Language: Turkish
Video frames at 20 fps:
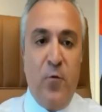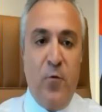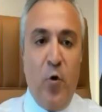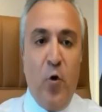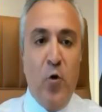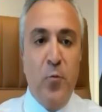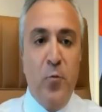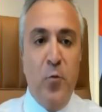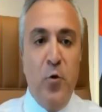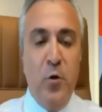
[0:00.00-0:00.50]

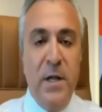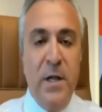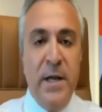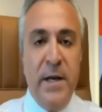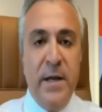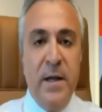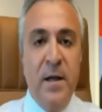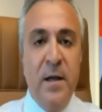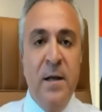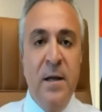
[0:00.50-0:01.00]

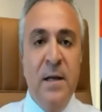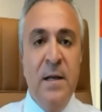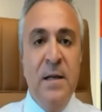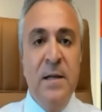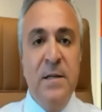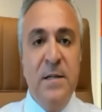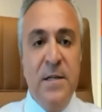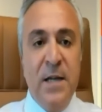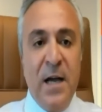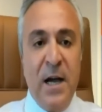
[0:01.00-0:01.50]
Formülleri
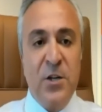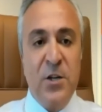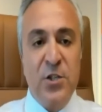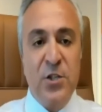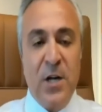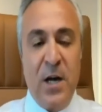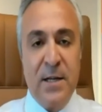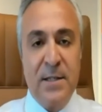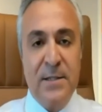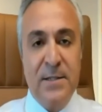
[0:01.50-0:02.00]
yaş
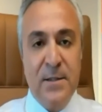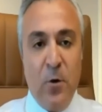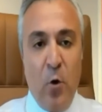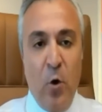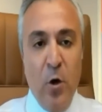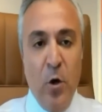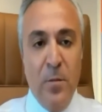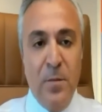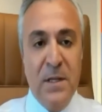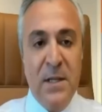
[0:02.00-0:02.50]
şartı
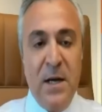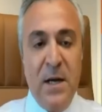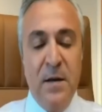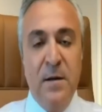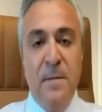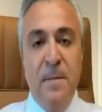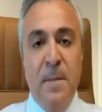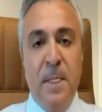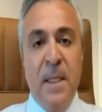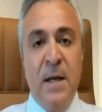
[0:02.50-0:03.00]

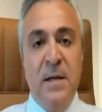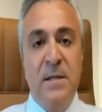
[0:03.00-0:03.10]
olmadan